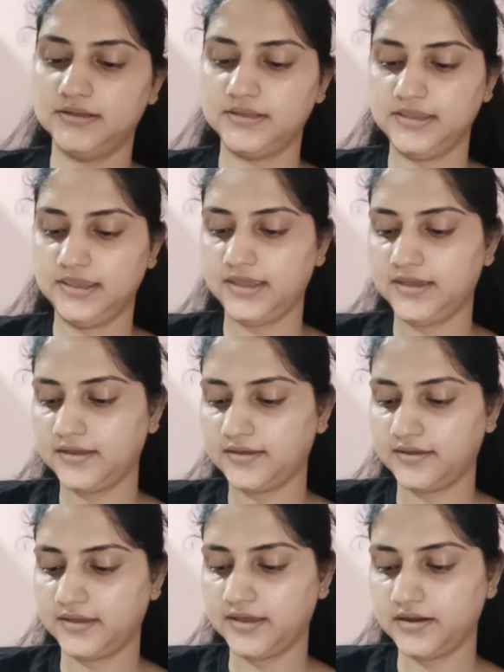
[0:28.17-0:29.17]
ये
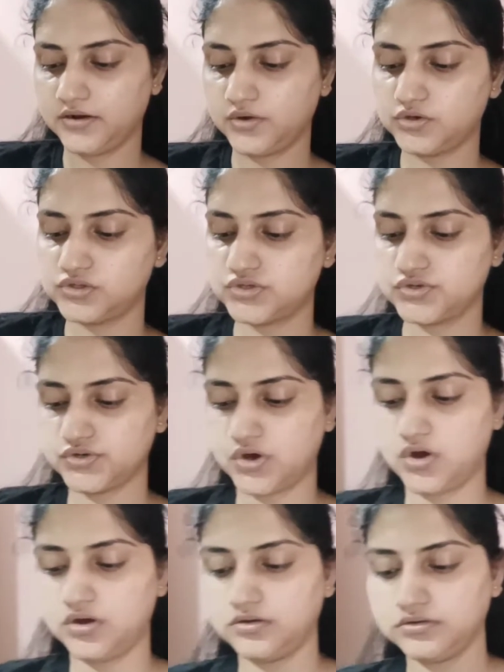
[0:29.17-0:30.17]
हेयर को
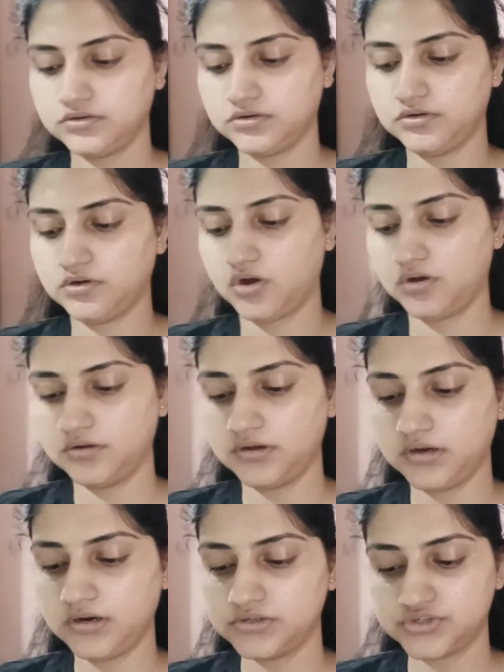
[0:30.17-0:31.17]
स्ट्रॉन्ग
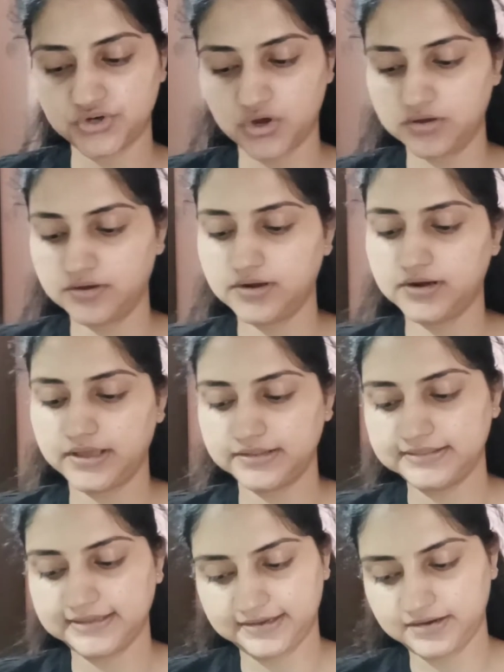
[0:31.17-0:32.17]
लॉन्गर स्ट्रॉन्गर एंड
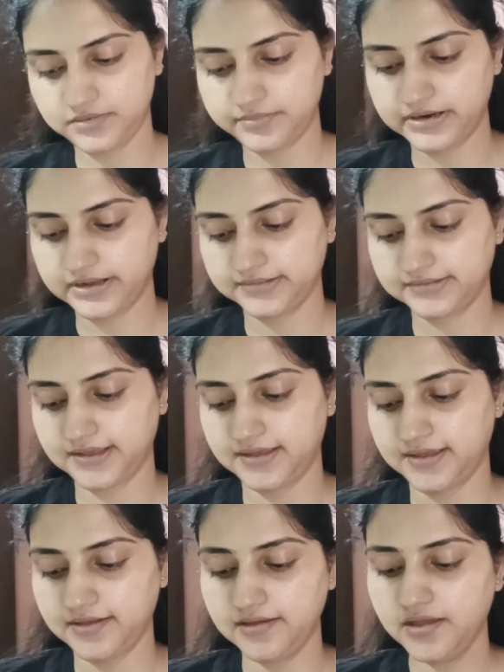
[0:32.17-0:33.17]
थिकर बनाता
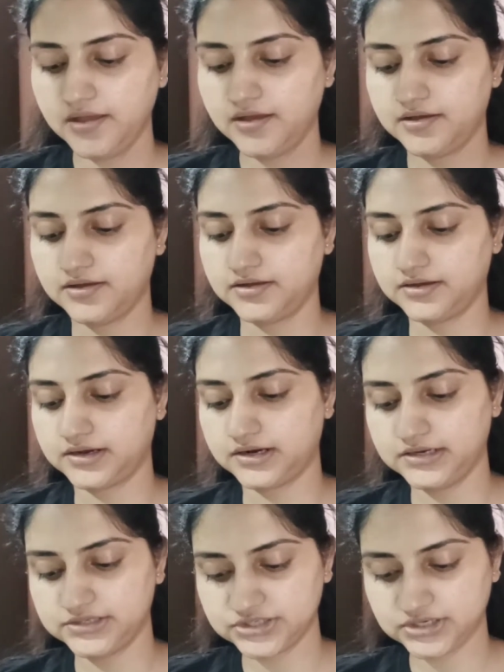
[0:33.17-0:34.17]
है
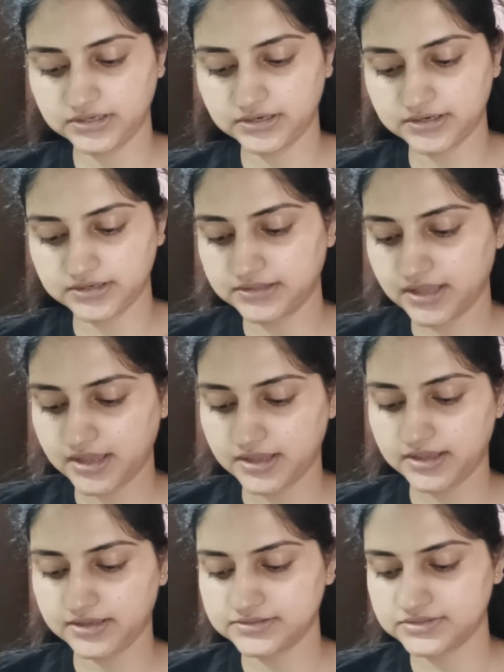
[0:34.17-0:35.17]
कंडीशनिंग uh, करता
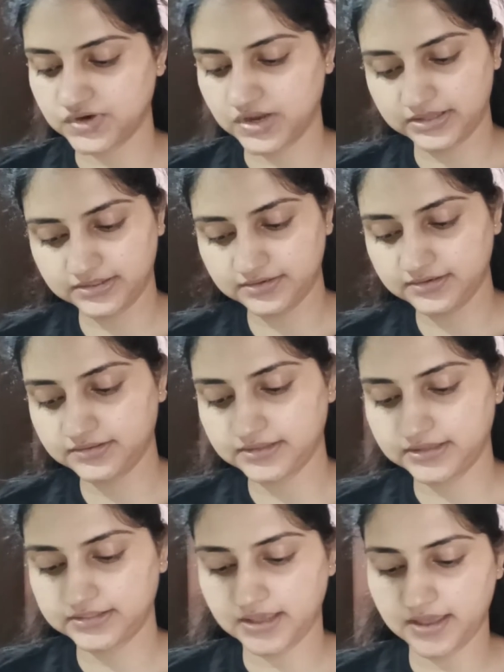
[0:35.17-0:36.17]
है स्ट्रेंथनिंग
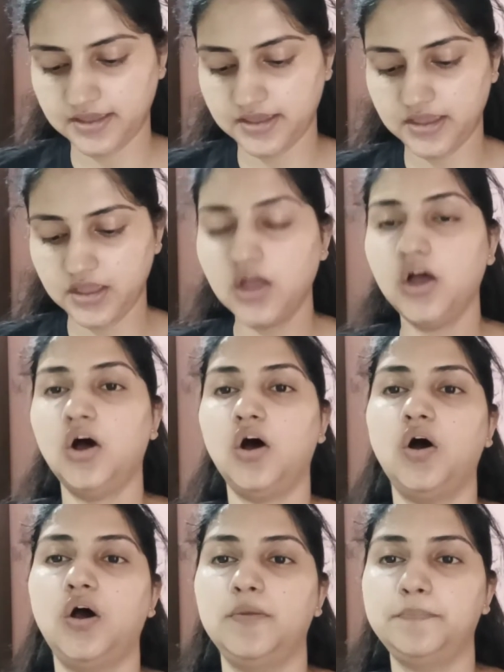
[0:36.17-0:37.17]
देता है
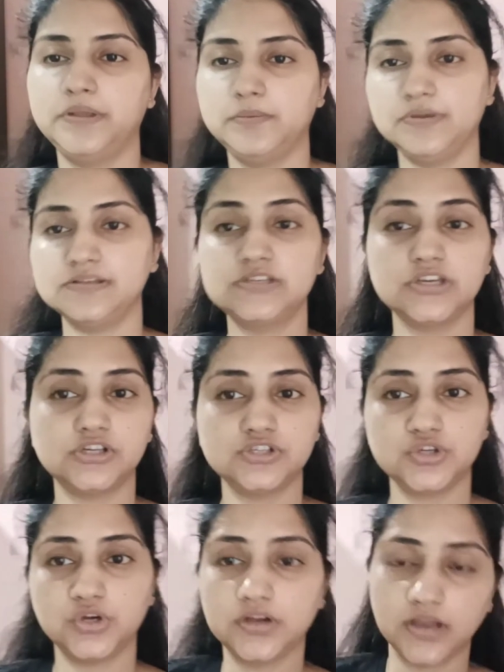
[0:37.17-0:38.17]
और प्रीमेच्योर
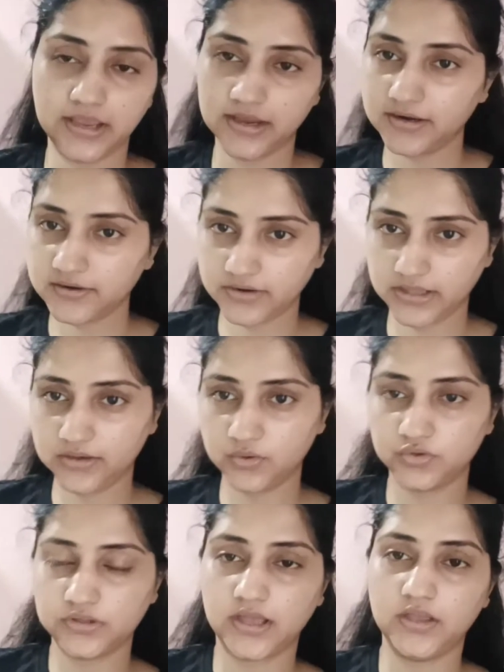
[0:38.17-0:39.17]
जो हेयर ग्रेइंग
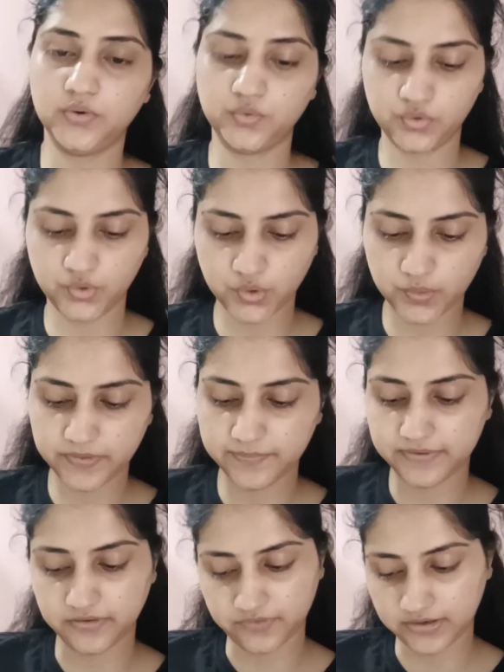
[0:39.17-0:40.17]
होता है उनको भी
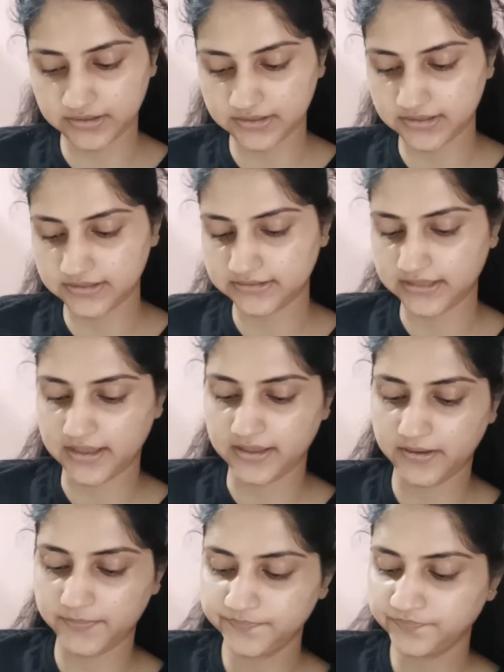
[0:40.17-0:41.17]
प्रिवेंट करता
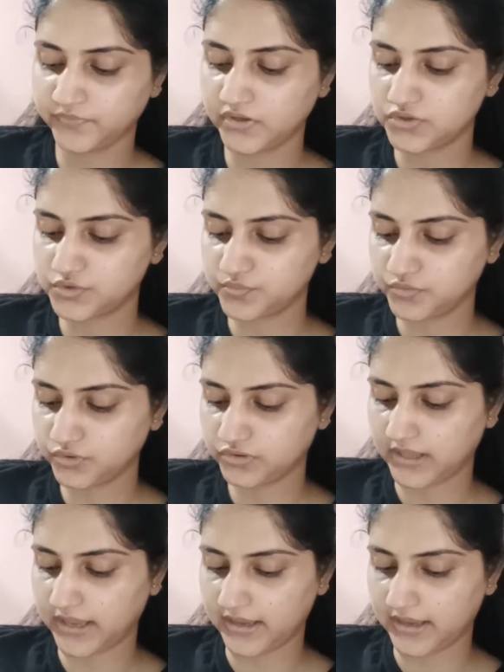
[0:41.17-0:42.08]
है स्मूथ